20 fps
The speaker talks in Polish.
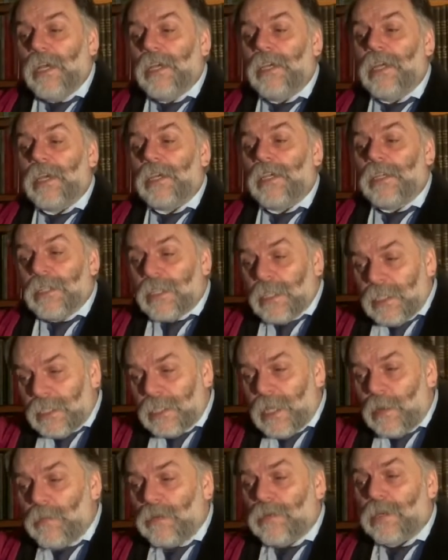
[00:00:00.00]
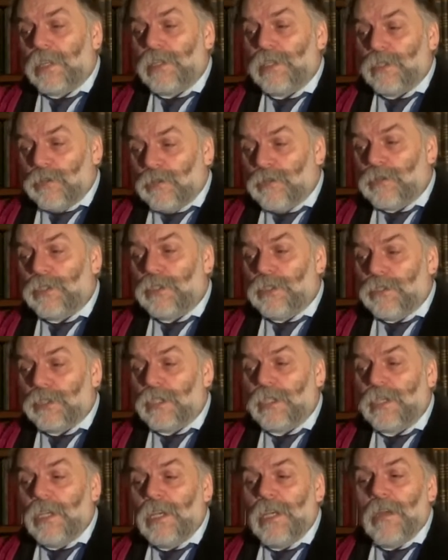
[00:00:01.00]
jak i reszta bohaterów
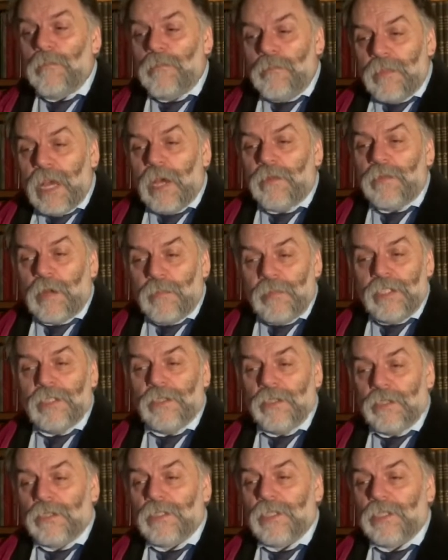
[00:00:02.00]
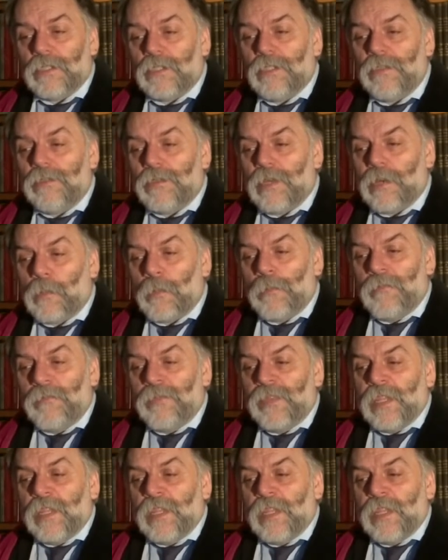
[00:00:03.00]
książki miała być groteskowa.